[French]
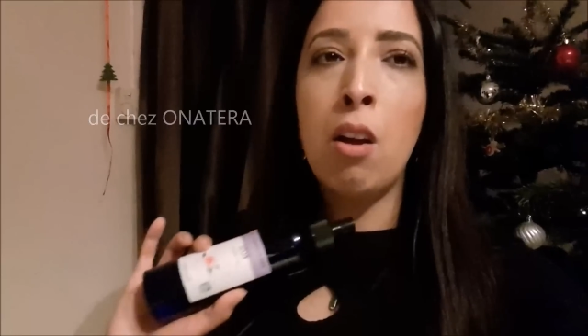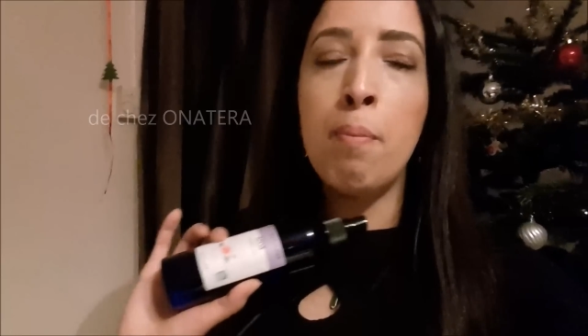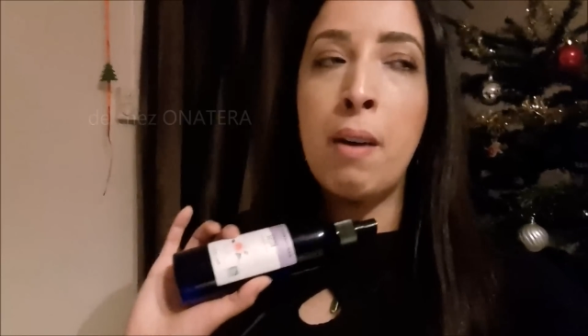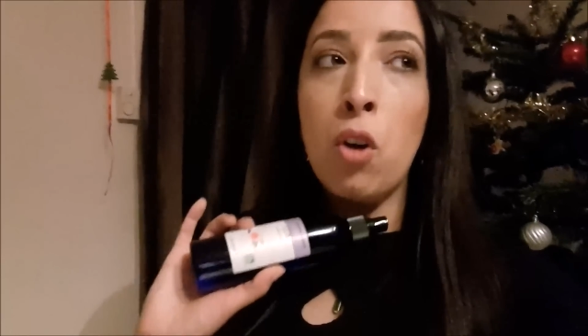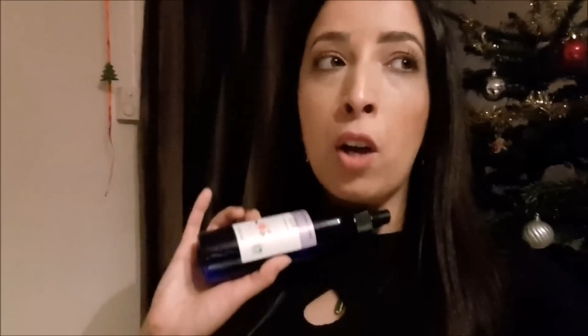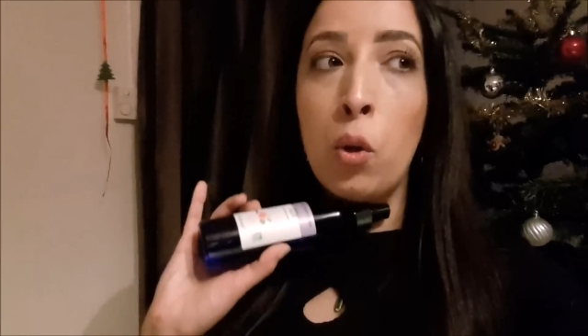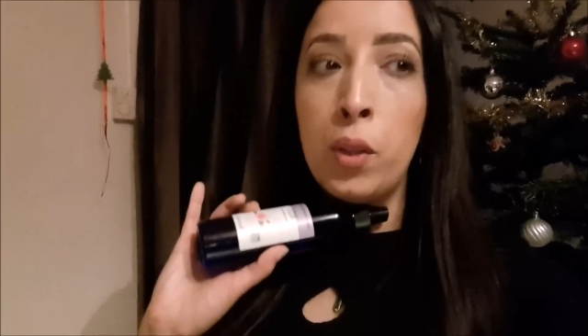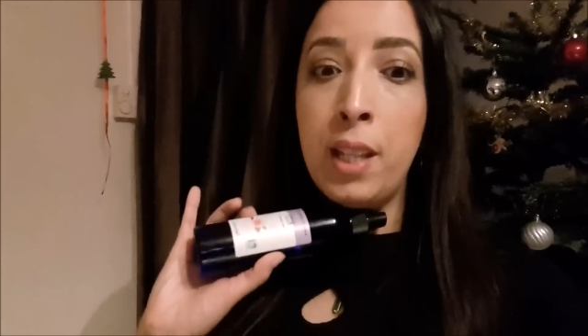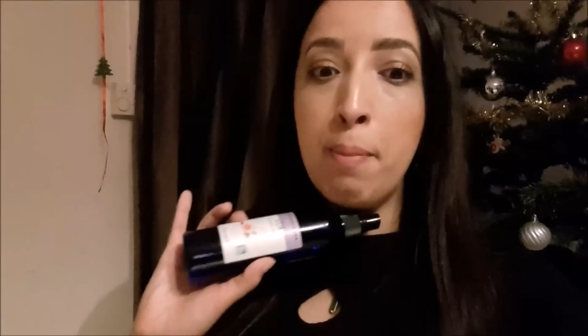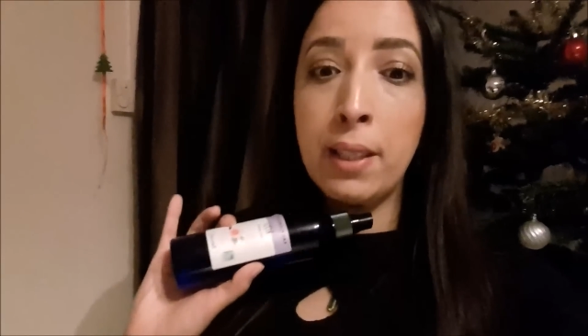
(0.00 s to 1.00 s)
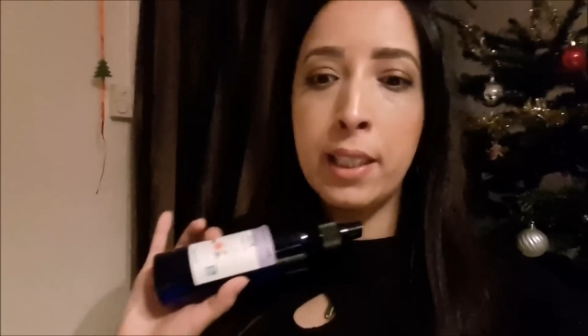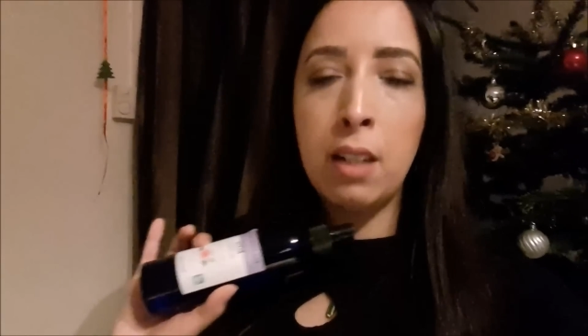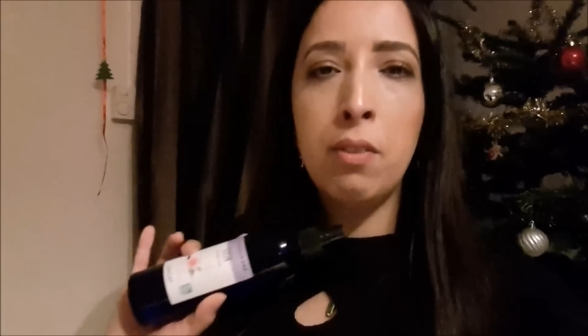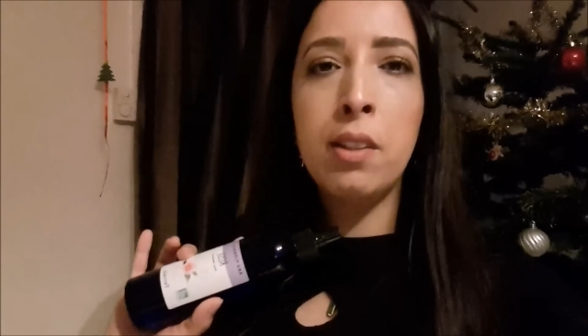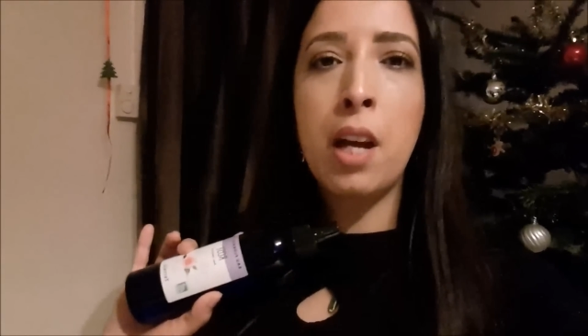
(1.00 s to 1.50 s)
euh, m'avoir euh,
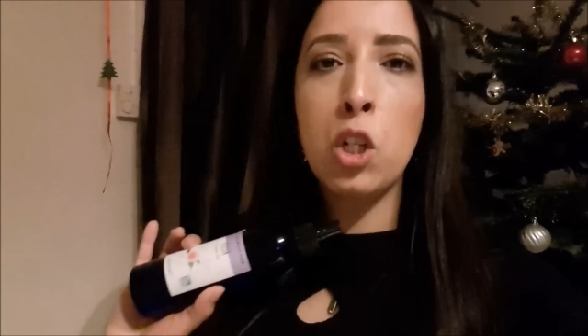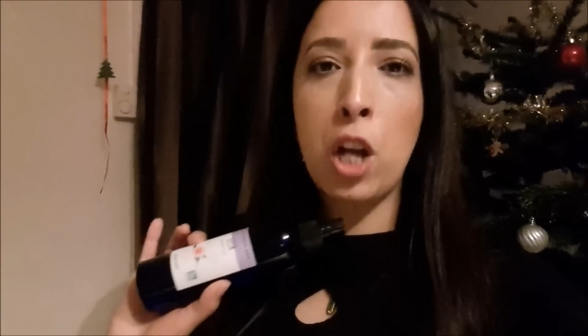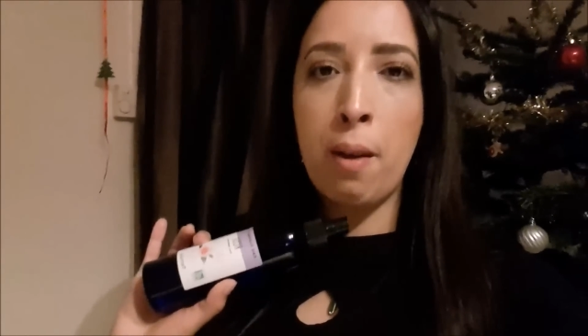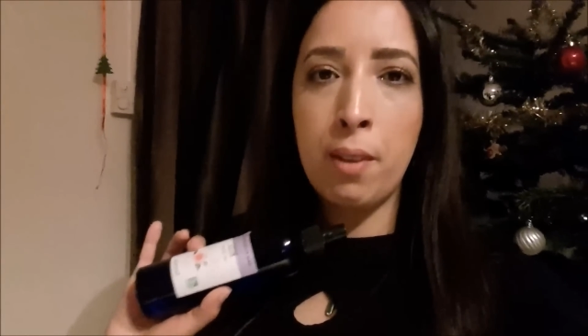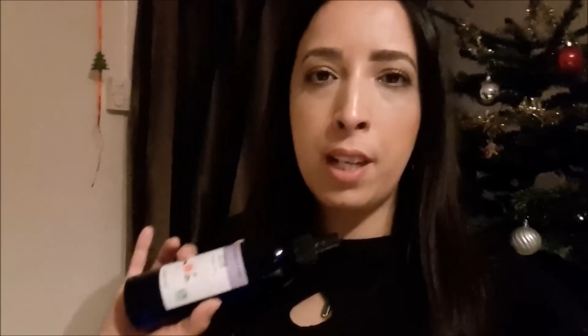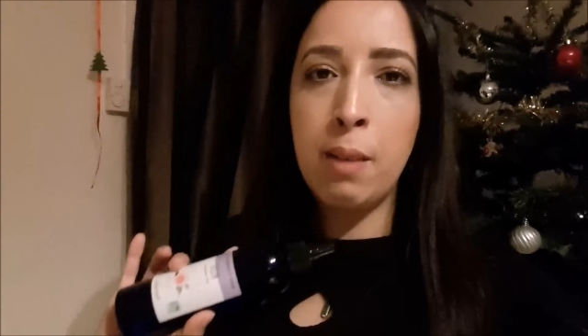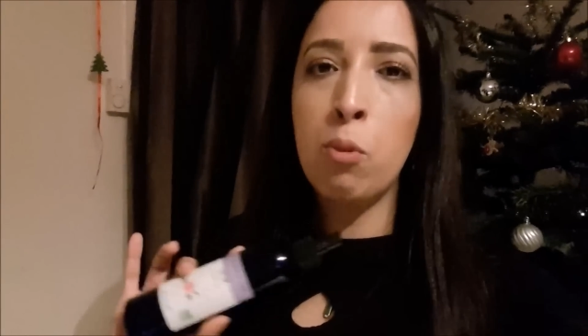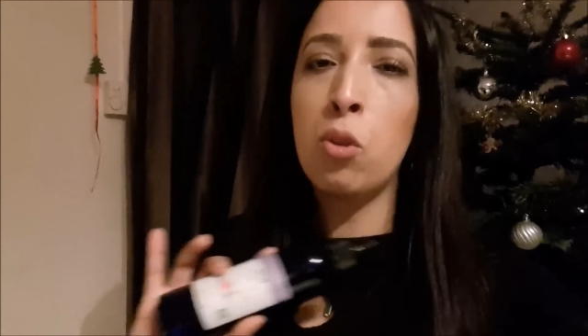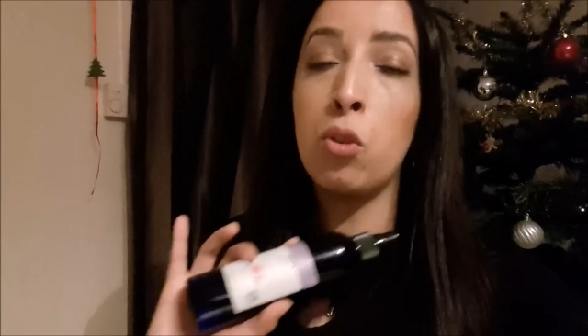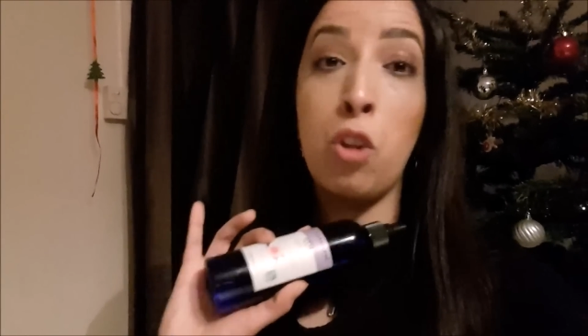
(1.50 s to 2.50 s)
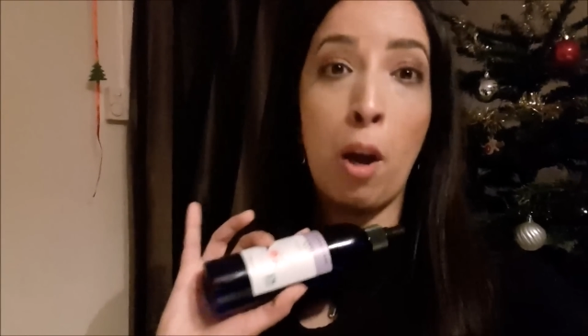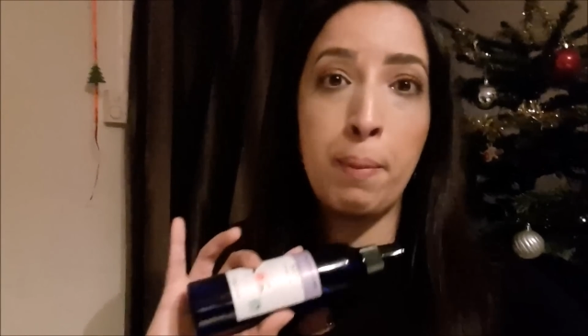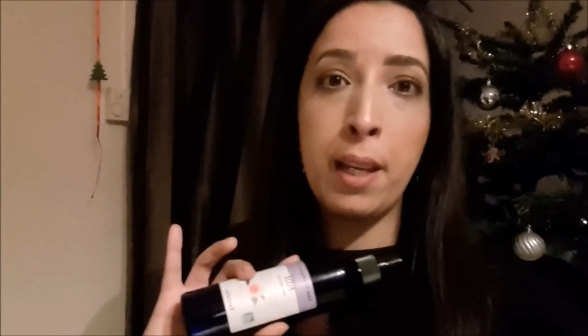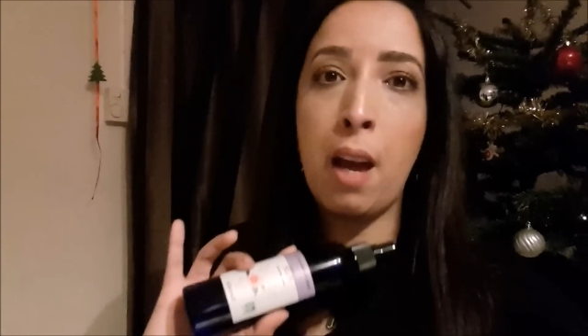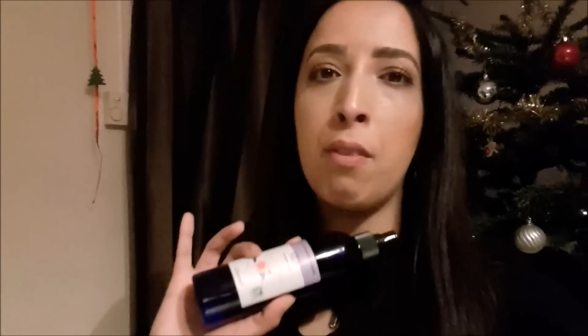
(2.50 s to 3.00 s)
démaquillé le visage, avant d'aller
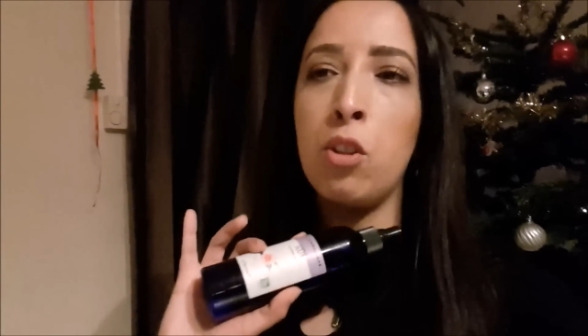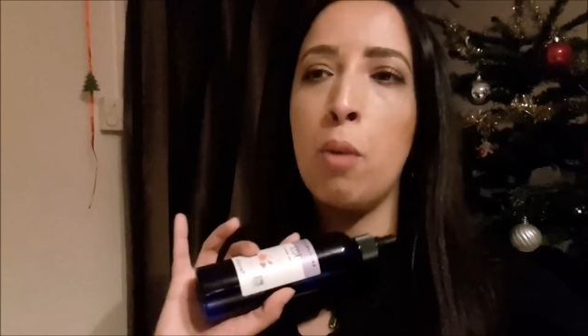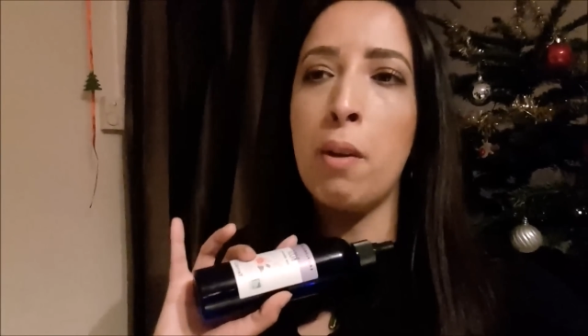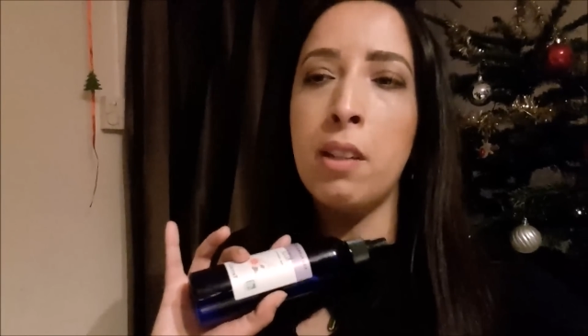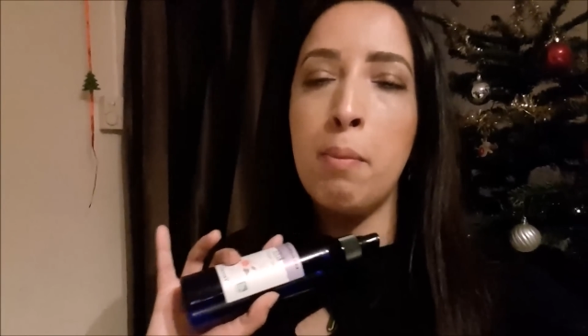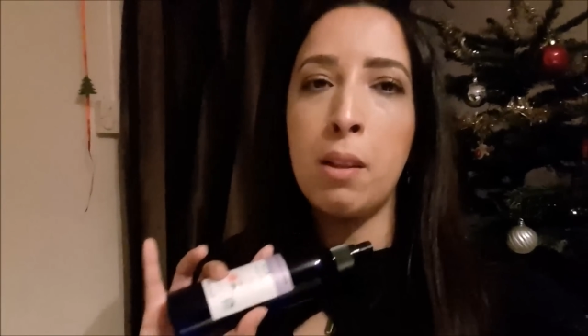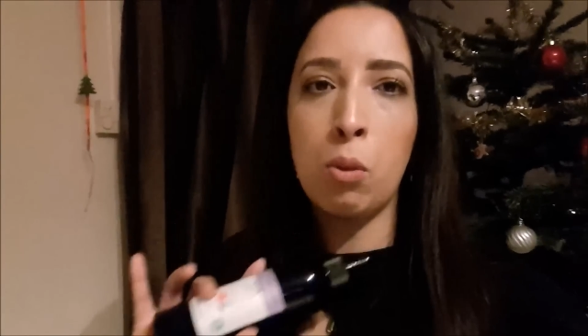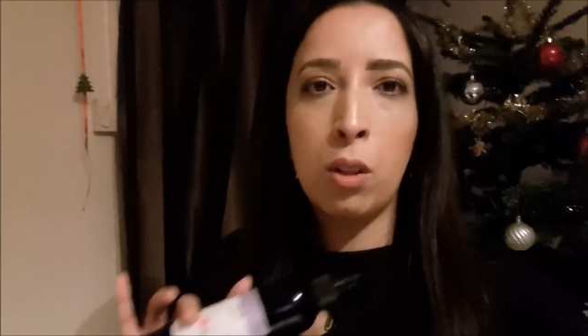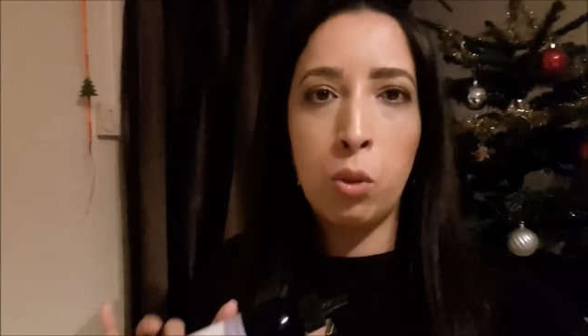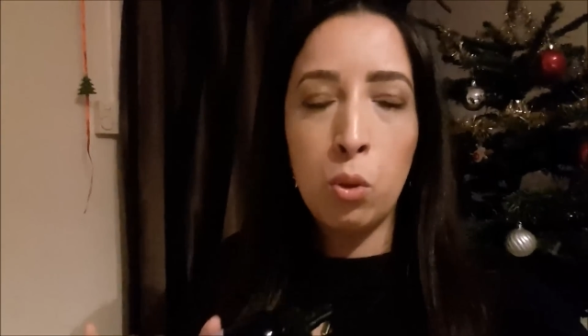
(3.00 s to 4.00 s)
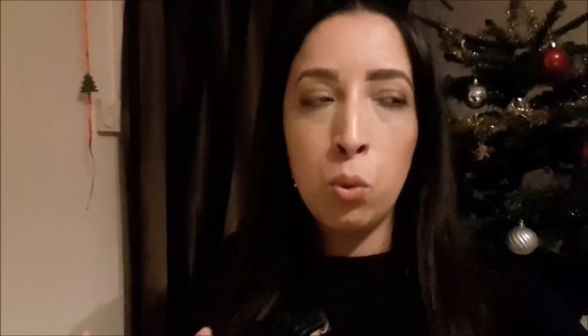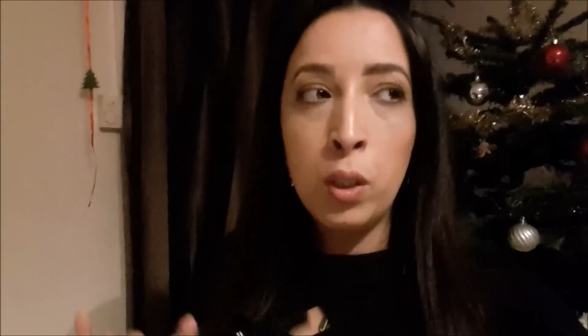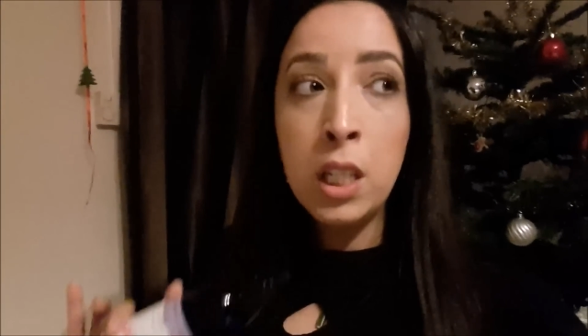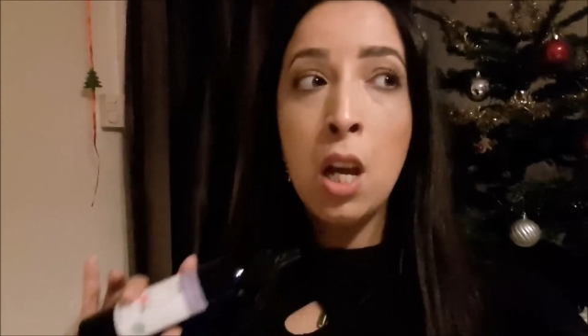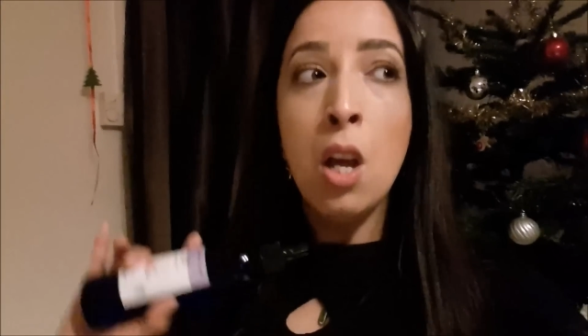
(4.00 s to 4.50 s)
dormir, avant de commencer mes soins de
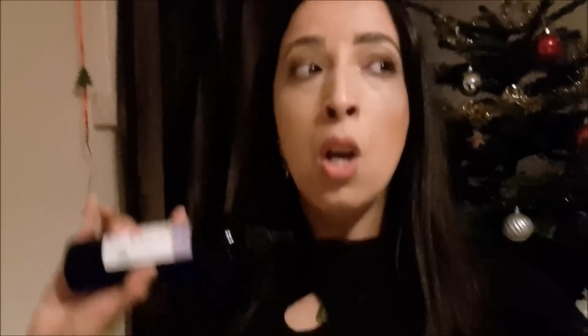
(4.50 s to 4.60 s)
nuit,